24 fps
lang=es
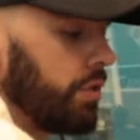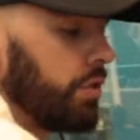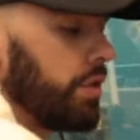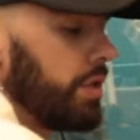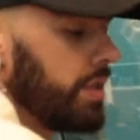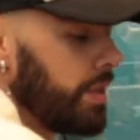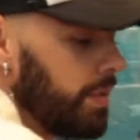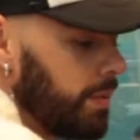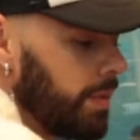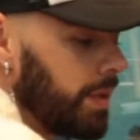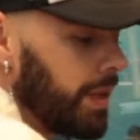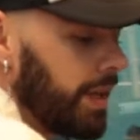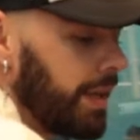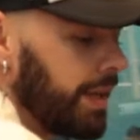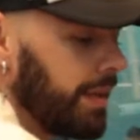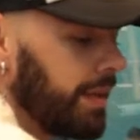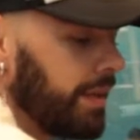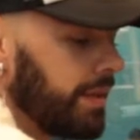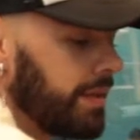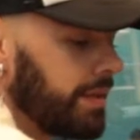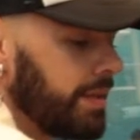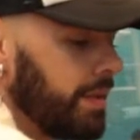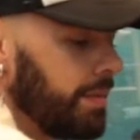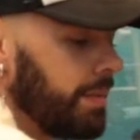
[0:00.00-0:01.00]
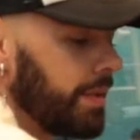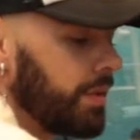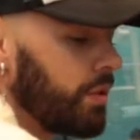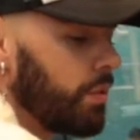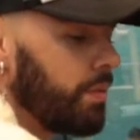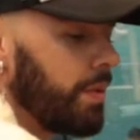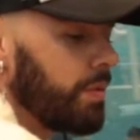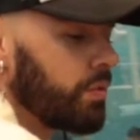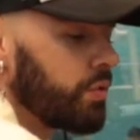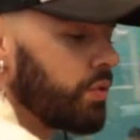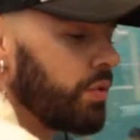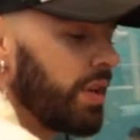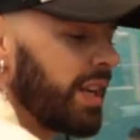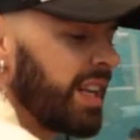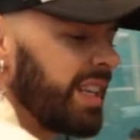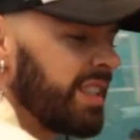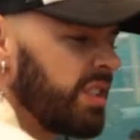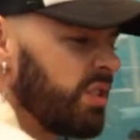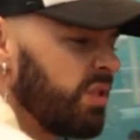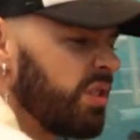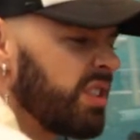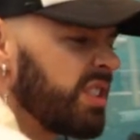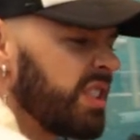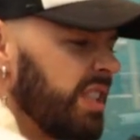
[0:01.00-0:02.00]
Joy, siempre, siempre tomamos una
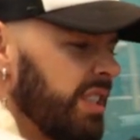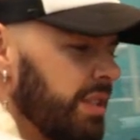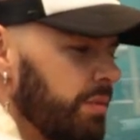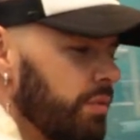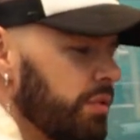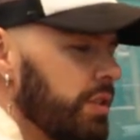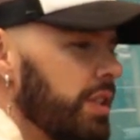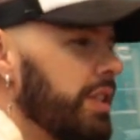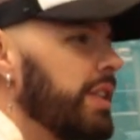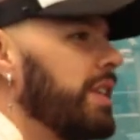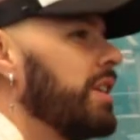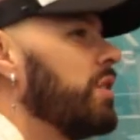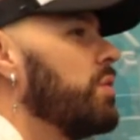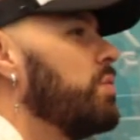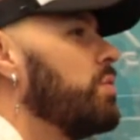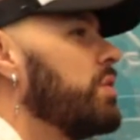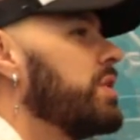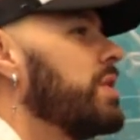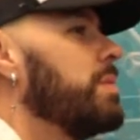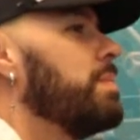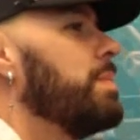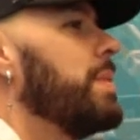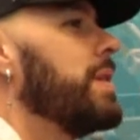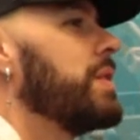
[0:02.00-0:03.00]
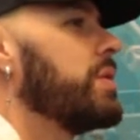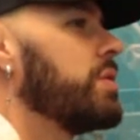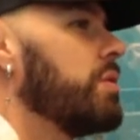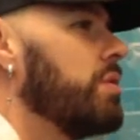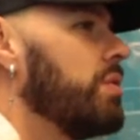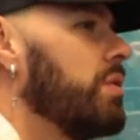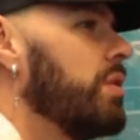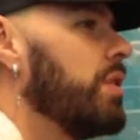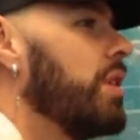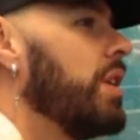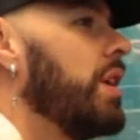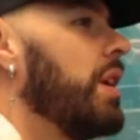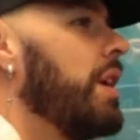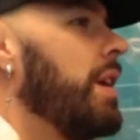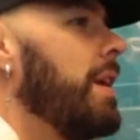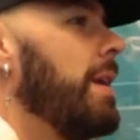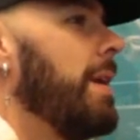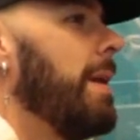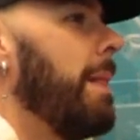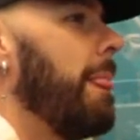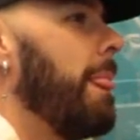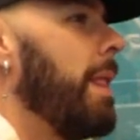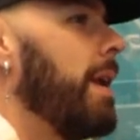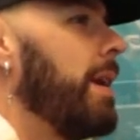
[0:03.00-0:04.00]
canción que sentimos que tiene como ese peso
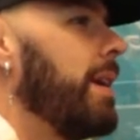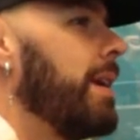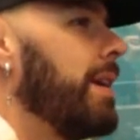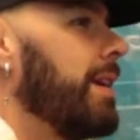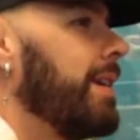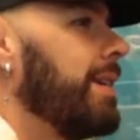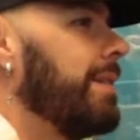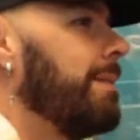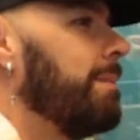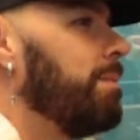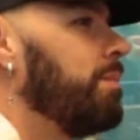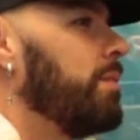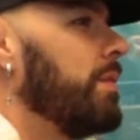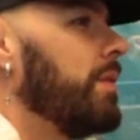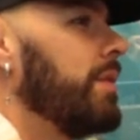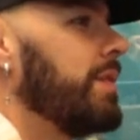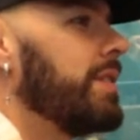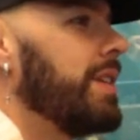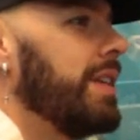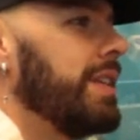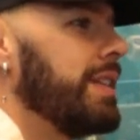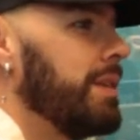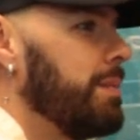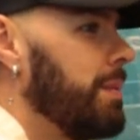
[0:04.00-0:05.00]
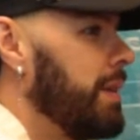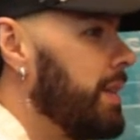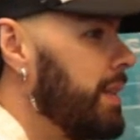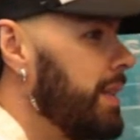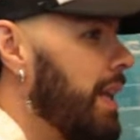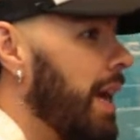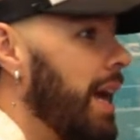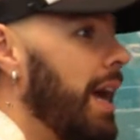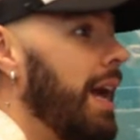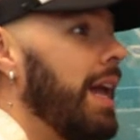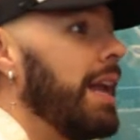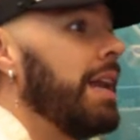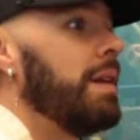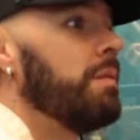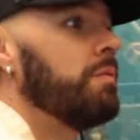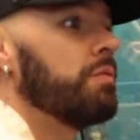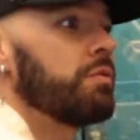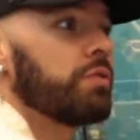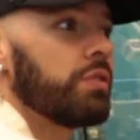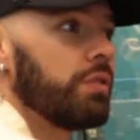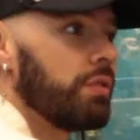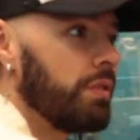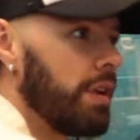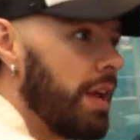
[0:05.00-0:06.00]
eh, sentimental,
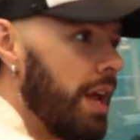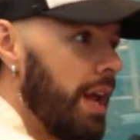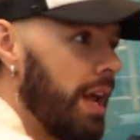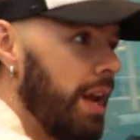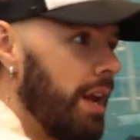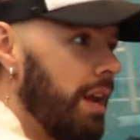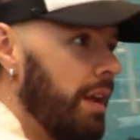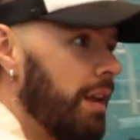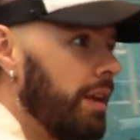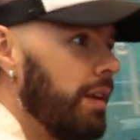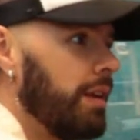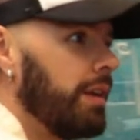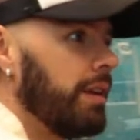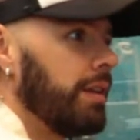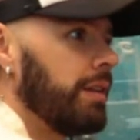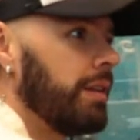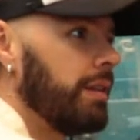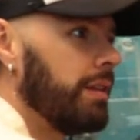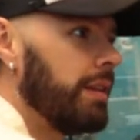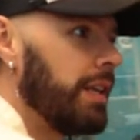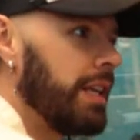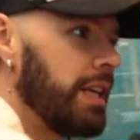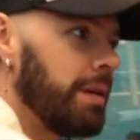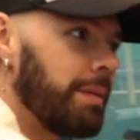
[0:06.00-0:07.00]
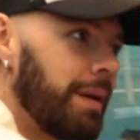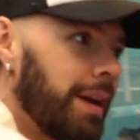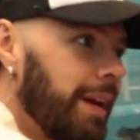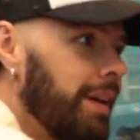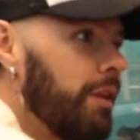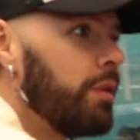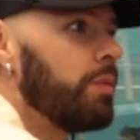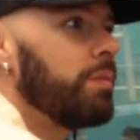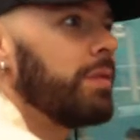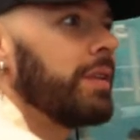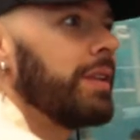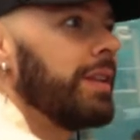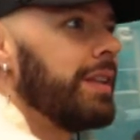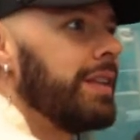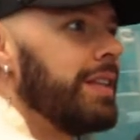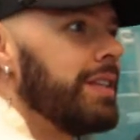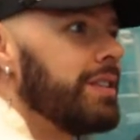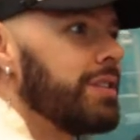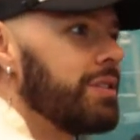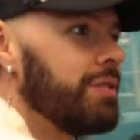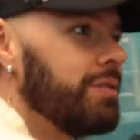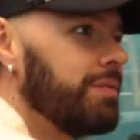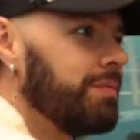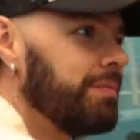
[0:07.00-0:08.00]
emocional, de llevar el nombre del
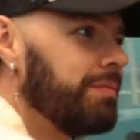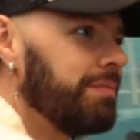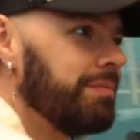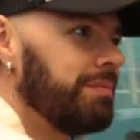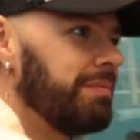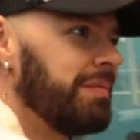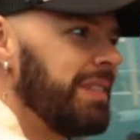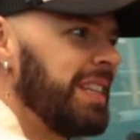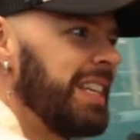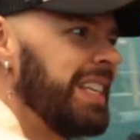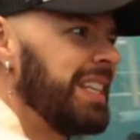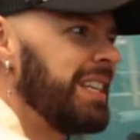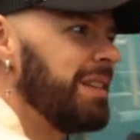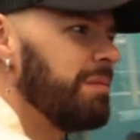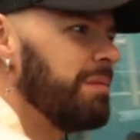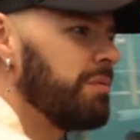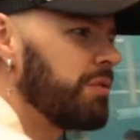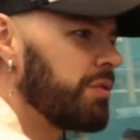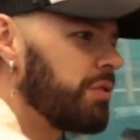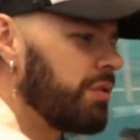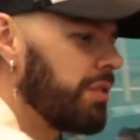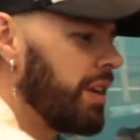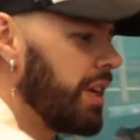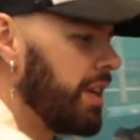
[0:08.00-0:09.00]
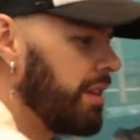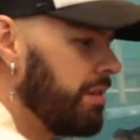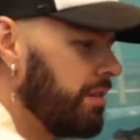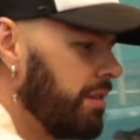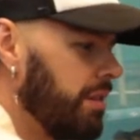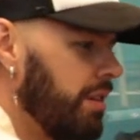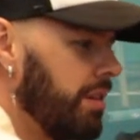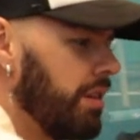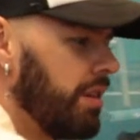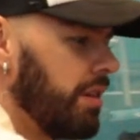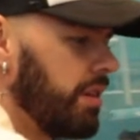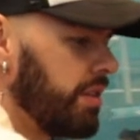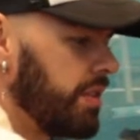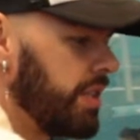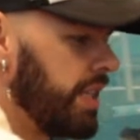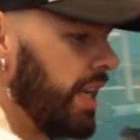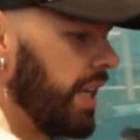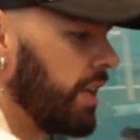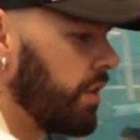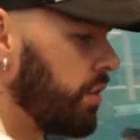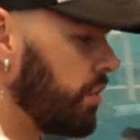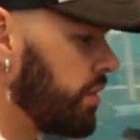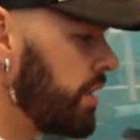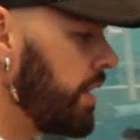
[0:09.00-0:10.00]
disco. Y dijimos, ok, si
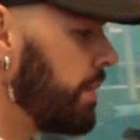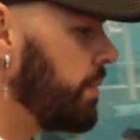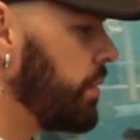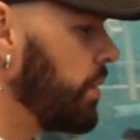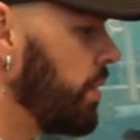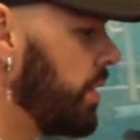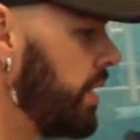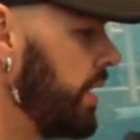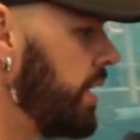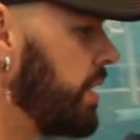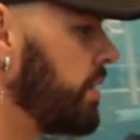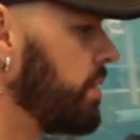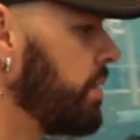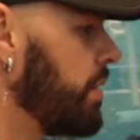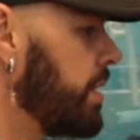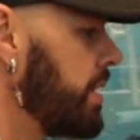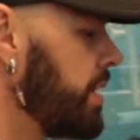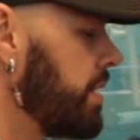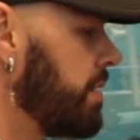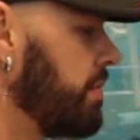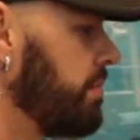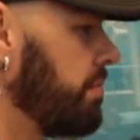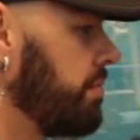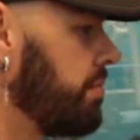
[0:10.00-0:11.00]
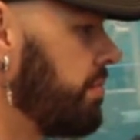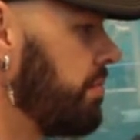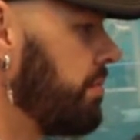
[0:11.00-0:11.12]
el concepto del disco es